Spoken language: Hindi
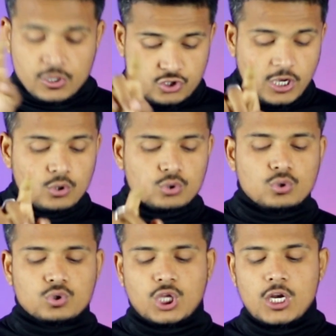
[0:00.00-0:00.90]
जी हाँ
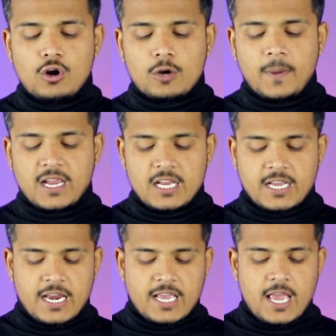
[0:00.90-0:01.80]
दोस्तों थ्री डॉट पे
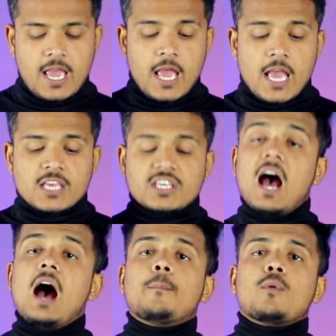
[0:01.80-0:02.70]
क्लिक करेंगे
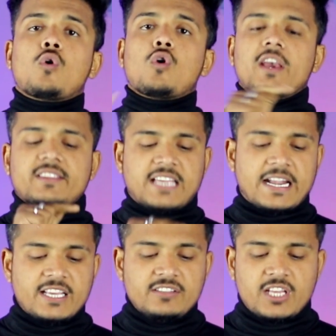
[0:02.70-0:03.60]
यहां आप लोगों को एक
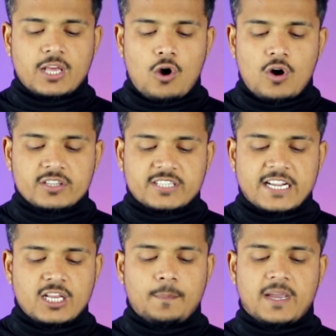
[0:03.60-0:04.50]
सेटिंग्स दिख रहा होगा
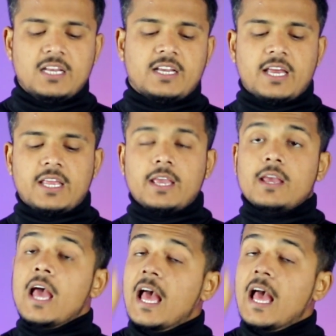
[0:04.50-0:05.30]
सेटिंग पे क्लिक करेंगे